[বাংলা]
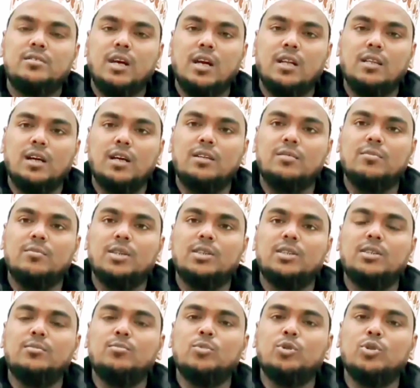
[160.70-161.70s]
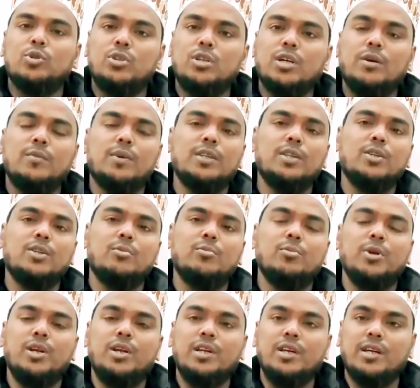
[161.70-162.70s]
সাত আট মাসের মধ্যে আমাদের এই
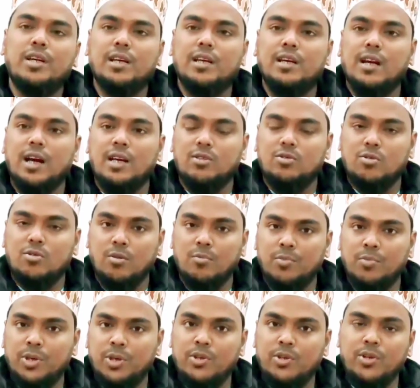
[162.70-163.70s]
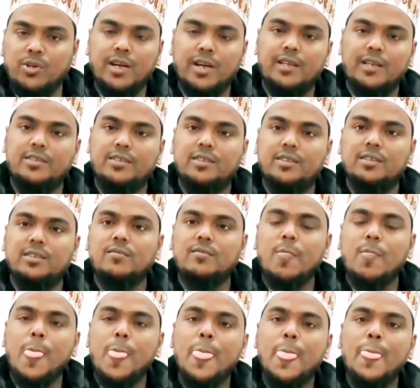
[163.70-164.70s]
বিল্ডিংয়ের কাজ কমপ্লিট হয়ে গেছে
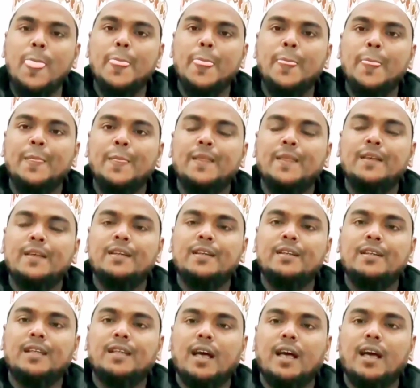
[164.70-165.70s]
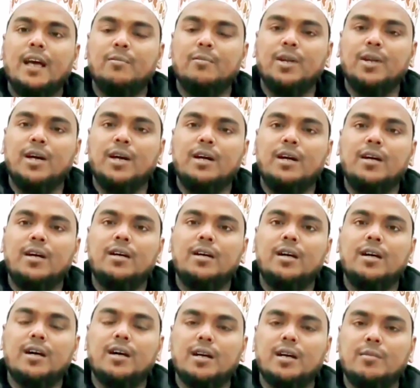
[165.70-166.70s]
তাই আমরা
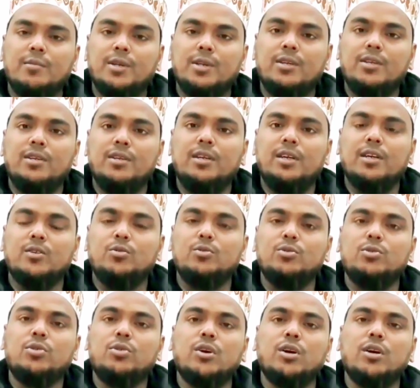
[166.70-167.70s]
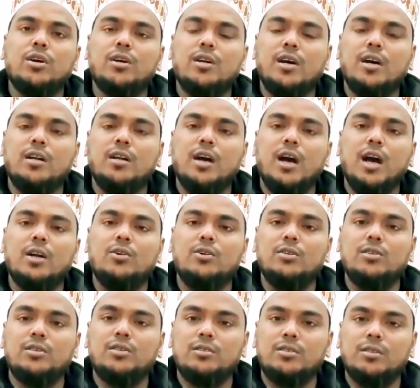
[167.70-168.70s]
আগামী একুশে অগ্রহণ
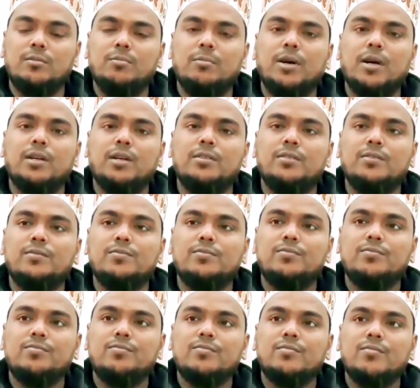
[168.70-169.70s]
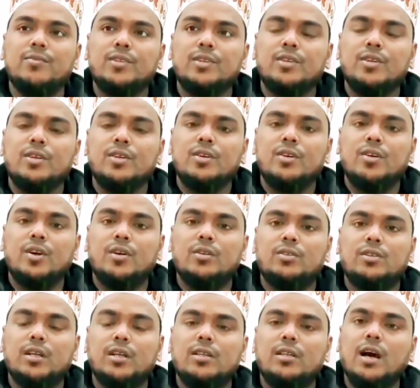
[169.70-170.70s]
আটই ডিসেম্বর
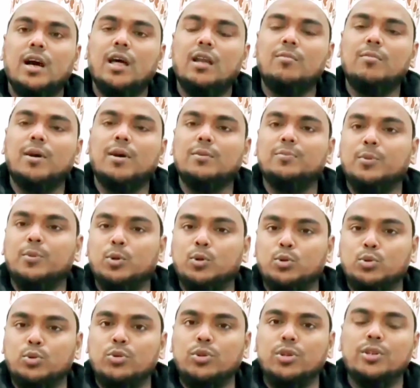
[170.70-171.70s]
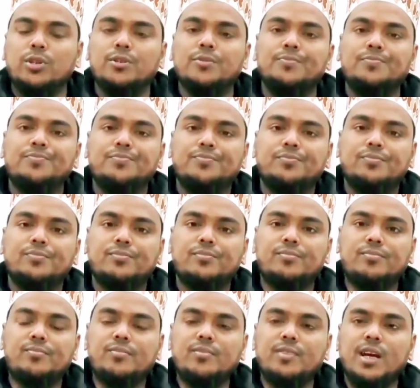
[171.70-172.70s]
অর্থাৎ কাল বাদ পরশু দিন
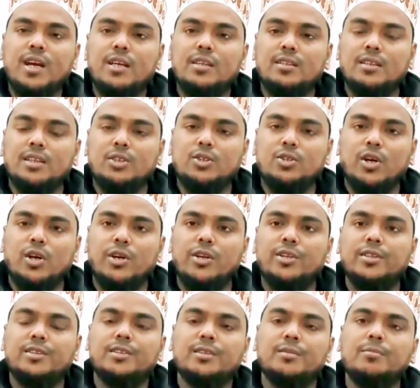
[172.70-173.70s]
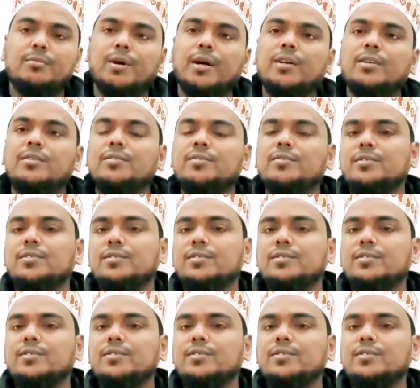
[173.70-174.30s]
আজকে ছয় ডিসেম্বর